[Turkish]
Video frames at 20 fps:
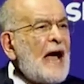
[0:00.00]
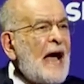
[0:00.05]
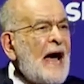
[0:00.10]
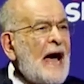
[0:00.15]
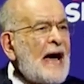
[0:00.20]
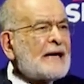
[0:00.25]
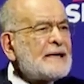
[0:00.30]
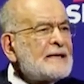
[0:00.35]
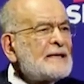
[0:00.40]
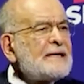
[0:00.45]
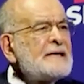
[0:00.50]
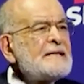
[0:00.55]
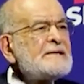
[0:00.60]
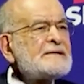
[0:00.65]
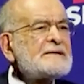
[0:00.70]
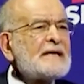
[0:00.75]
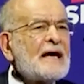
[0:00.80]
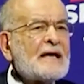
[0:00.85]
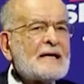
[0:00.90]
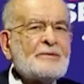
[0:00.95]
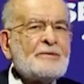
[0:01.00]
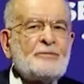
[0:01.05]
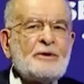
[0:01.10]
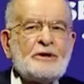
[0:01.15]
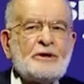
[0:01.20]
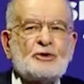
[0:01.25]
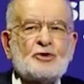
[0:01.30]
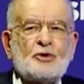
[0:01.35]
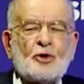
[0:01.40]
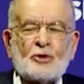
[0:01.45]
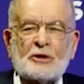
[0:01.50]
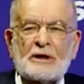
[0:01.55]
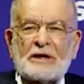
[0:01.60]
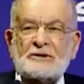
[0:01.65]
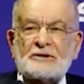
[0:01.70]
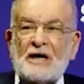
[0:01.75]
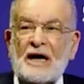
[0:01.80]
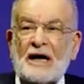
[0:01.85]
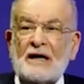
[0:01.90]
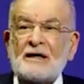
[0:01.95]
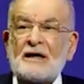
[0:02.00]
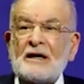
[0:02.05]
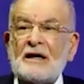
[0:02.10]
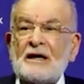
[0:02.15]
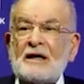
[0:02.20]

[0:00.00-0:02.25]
Her insanın bir işi olacak.